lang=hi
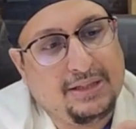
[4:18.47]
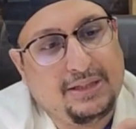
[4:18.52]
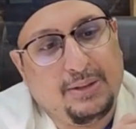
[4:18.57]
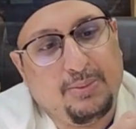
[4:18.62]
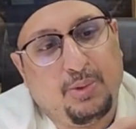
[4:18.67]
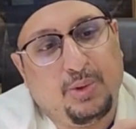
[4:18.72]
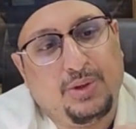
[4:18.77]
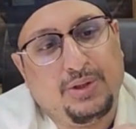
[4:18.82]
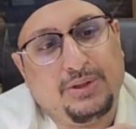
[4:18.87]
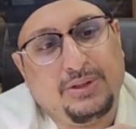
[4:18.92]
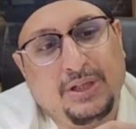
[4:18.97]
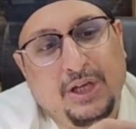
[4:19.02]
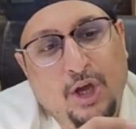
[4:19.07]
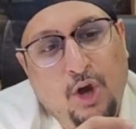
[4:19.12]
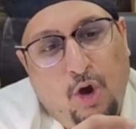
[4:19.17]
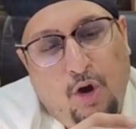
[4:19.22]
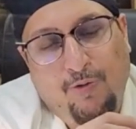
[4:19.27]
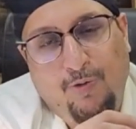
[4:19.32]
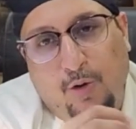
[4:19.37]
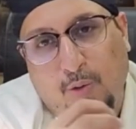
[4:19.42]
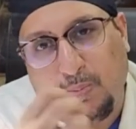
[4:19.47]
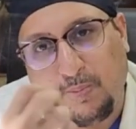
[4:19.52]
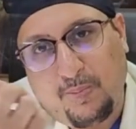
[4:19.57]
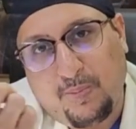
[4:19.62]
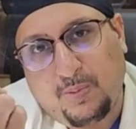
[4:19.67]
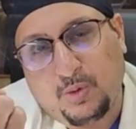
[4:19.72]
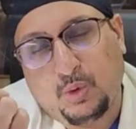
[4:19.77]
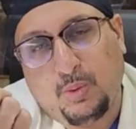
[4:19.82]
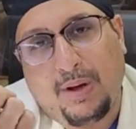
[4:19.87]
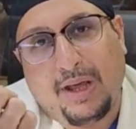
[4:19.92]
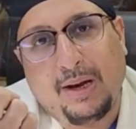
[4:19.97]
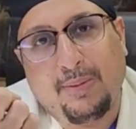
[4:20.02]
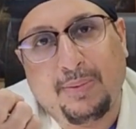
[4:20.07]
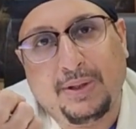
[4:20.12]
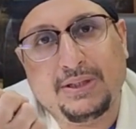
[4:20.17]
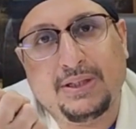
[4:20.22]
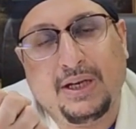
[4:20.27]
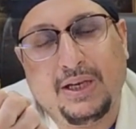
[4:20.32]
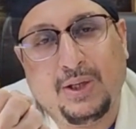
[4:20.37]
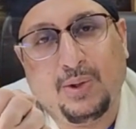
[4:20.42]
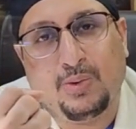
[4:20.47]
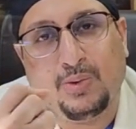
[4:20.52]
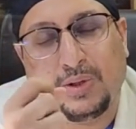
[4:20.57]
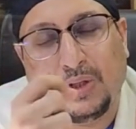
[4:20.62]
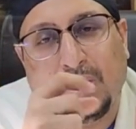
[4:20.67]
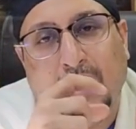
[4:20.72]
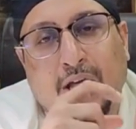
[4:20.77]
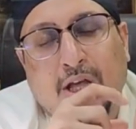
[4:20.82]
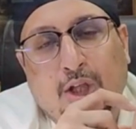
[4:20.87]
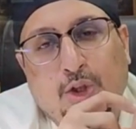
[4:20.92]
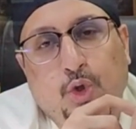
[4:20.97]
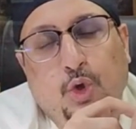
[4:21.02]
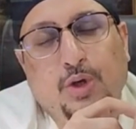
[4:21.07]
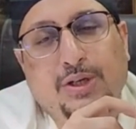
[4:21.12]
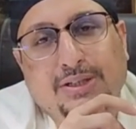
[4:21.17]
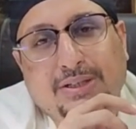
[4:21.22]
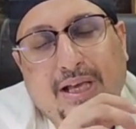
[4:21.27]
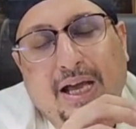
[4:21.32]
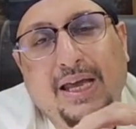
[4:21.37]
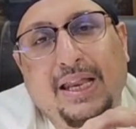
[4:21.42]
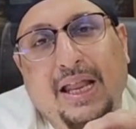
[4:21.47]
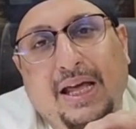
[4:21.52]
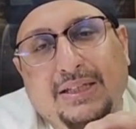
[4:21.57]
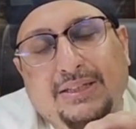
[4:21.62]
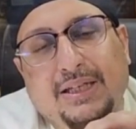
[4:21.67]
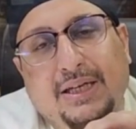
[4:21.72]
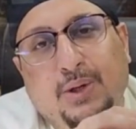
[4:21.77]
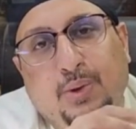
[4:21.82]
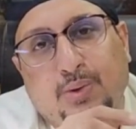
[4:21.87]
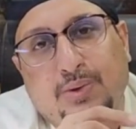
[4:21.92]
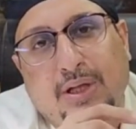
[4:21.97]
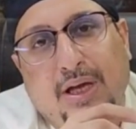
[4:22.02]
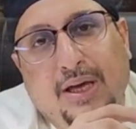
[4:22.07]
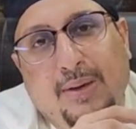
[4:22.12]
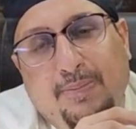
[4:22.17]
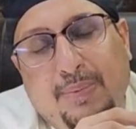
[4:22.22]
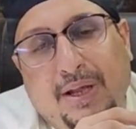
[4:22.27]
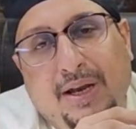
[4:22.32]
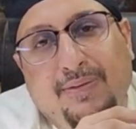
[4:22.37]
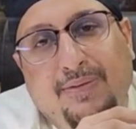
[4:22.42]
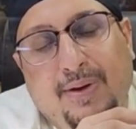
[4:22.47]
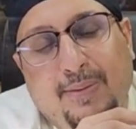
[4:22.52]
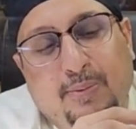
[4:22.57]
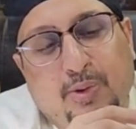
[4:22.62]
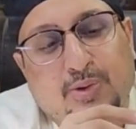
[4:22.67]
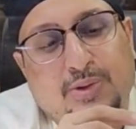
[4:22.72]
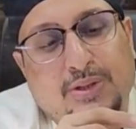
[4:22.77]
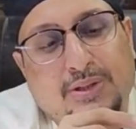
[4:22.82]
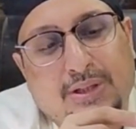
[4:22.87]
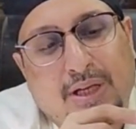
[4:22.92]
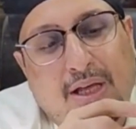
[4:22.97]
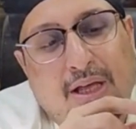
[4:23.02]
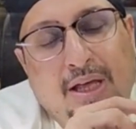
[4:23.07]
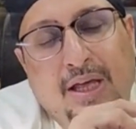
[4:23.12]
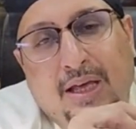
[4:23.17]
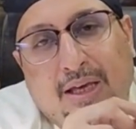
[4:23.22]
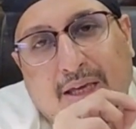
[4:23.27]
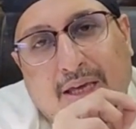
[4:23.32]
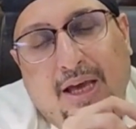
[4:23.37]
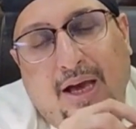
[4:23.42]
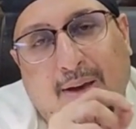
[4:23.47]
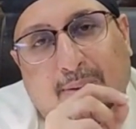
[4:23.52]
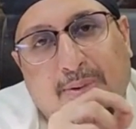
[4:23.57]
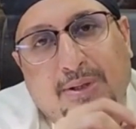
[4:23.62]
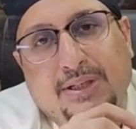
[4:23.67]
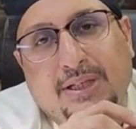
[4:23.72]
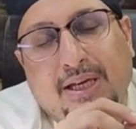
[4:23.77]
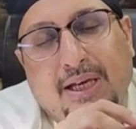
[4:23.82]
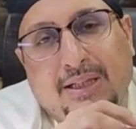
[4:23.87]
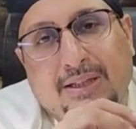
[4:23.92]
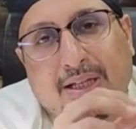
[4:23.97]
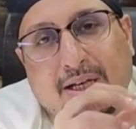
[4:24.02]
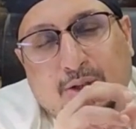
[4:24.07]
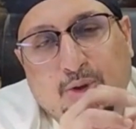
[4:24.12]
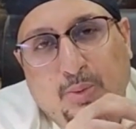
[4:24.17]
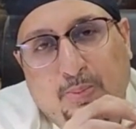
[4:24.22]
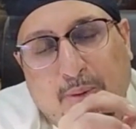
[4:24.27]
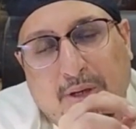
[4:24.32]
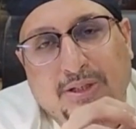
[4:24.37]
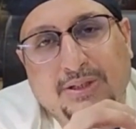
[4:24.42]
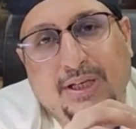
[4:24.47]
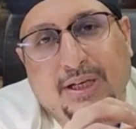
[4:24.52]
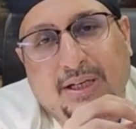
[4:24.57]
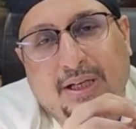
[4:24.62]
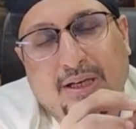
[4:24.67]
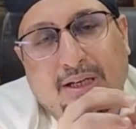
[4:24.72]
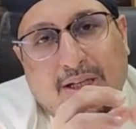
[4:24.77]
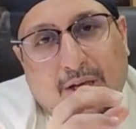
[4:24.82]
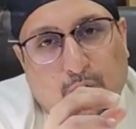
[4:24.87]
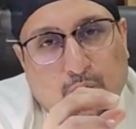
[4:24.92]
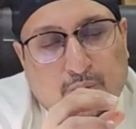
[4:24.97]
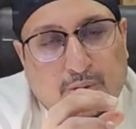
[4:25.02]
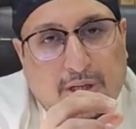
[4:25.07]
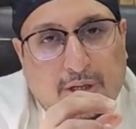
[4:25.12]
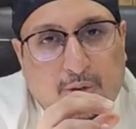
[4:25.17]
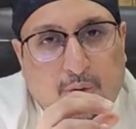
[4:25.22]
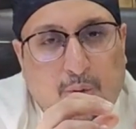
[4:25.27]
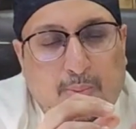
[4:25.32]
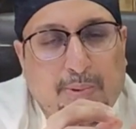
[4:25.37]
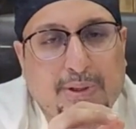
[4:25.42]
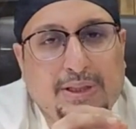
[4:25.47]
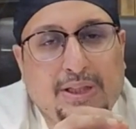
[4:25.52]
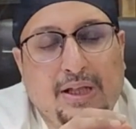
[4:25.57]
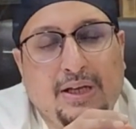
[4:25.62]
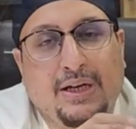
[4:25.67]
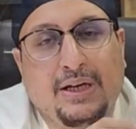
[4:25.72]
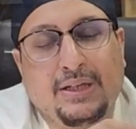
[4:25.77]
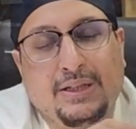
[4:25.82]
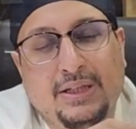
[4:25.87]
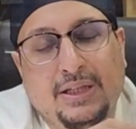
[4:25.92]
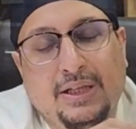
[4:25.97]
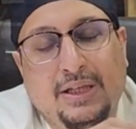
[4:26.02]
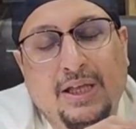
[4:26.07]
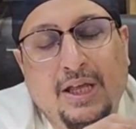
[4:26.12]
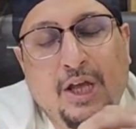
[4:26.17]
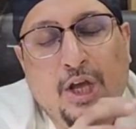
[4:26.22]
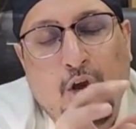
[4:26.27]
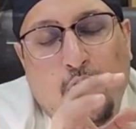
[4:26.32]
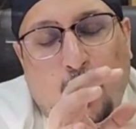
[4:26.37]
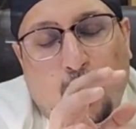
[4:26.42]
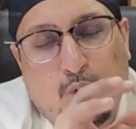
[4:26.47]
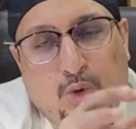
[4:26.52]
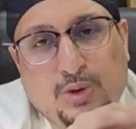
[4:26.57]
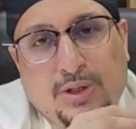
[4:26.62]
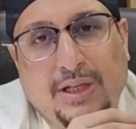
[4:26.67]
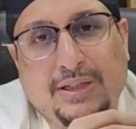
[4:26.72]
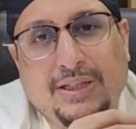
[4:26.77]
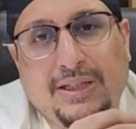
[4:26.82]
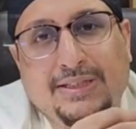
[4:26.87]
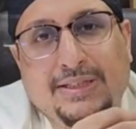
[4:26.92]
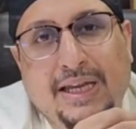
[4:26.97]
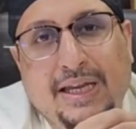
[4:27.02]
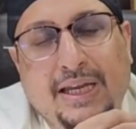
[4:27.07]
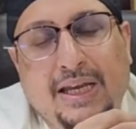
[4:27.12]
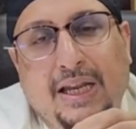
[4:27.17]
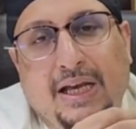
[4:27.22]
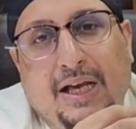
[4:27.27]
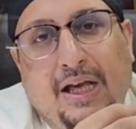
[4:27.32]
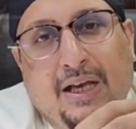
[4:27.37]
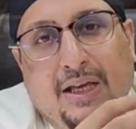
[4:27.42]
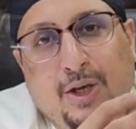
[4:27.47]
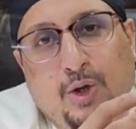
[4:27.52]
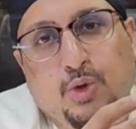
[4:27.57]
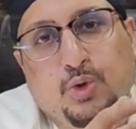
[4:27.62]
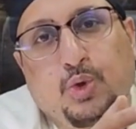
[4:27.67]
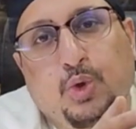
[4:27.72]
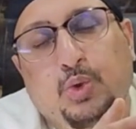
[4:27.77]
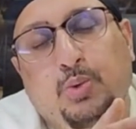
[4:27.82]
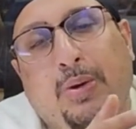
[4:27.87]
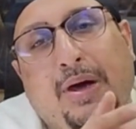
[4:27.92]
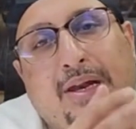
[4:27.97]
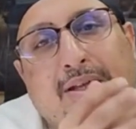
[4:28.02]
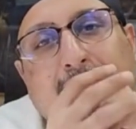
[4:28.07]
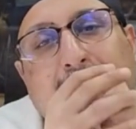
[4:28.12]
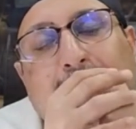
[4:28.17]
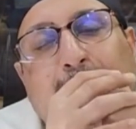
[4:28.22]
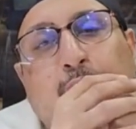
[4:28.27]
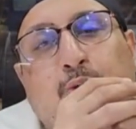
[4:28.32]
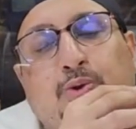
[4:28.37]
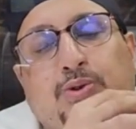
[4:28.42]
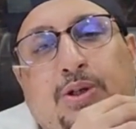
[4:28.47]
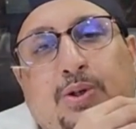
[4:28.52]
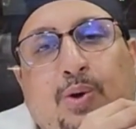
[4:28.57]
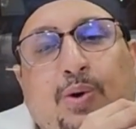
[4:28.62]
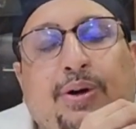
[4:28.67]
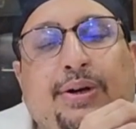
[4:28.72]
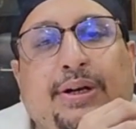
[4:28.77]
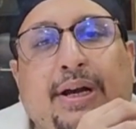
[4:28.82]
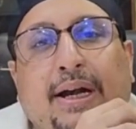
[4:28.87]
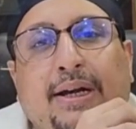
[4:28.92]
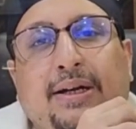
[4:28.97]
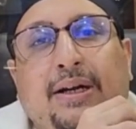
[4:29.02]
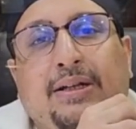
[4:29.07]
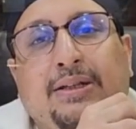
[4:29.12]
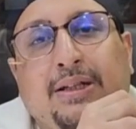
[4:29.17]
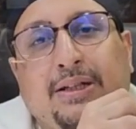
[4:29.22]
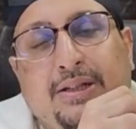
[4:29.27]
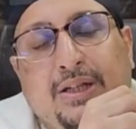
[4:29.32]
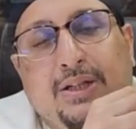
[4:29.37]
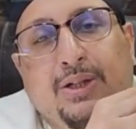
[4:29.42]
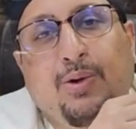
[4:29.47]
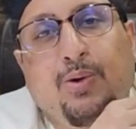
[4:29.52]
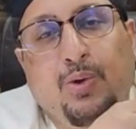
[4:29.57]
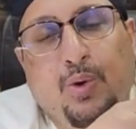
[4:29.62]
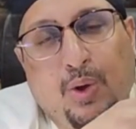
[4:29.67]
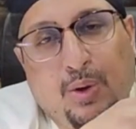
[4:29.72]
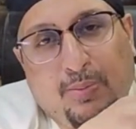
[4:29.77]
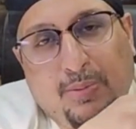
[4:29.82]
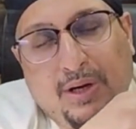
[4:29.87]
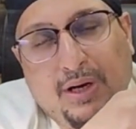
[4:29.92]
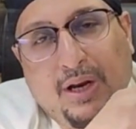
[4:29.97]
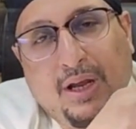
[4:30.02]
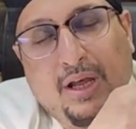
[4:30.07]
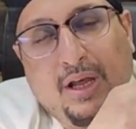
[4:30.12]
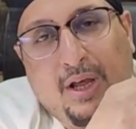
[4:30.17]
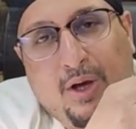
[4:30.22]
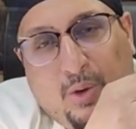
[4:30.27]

है इतनी मोटी सी और वो दोबारा बंद नहीं होती तो इसका इलाज ये होता है पैराफाइमोसिस का कि हम इसके अंदर इसको पंक्चर करके उस स्किन को पतला करते हैं और उसके अंदर जेली लगा के उसको दोबारा से फोर्सकिन को रिट्रैक्ट कर देते हैं तो वो नॉर्मल